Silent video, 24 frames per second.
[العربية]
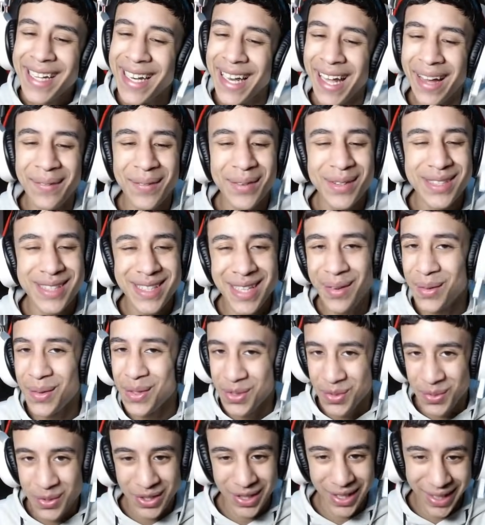لا بس هي مش
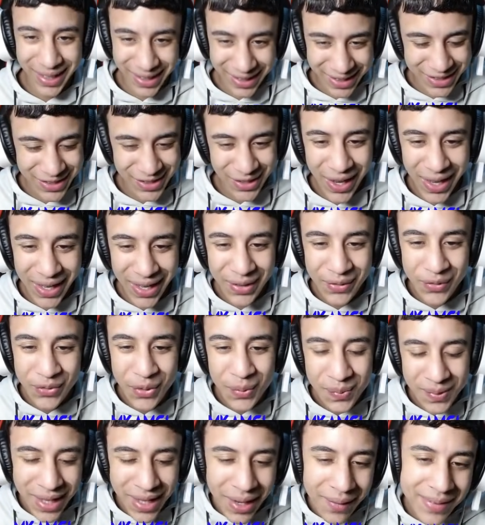مضحكه الصراحه انا
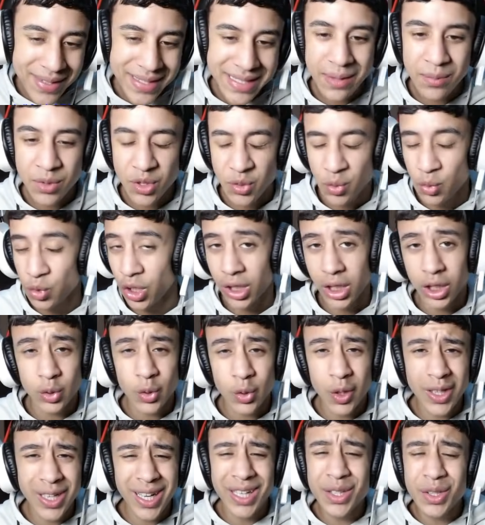فهمتها بس هي مش مضحكه
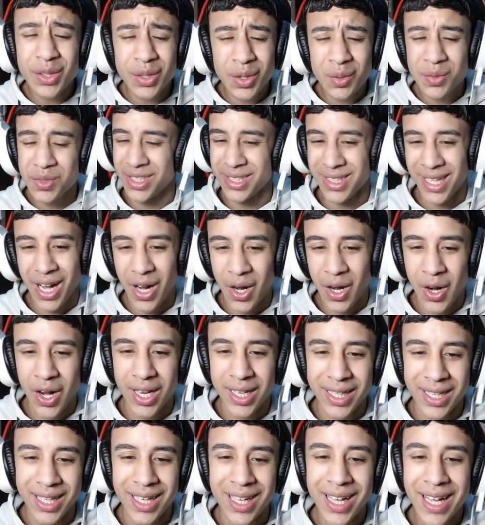اتوقع ان انتم مش هتضحكوا
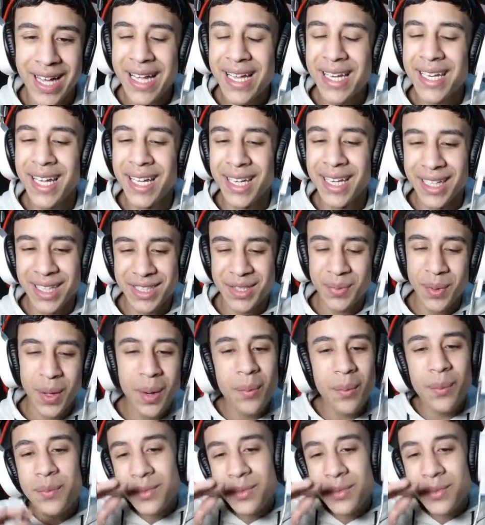عليها لان شباب